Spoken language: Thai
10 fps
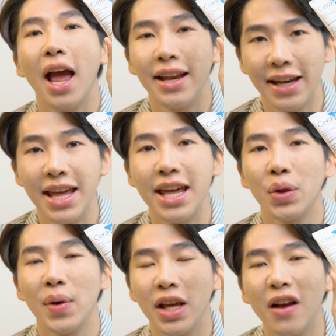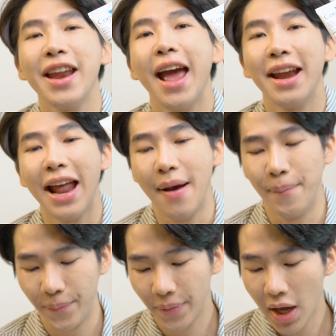เนี่ยดีตัวนี้ก็แนะ
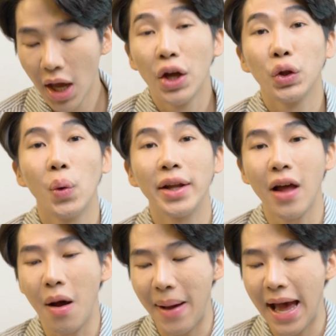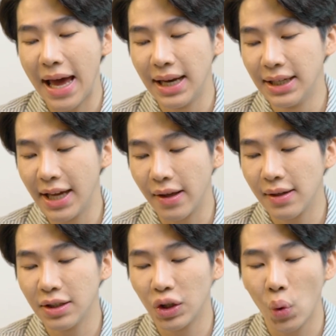นำตัวต่อมาเลย
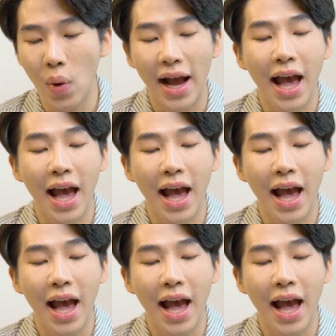ก็คือตัว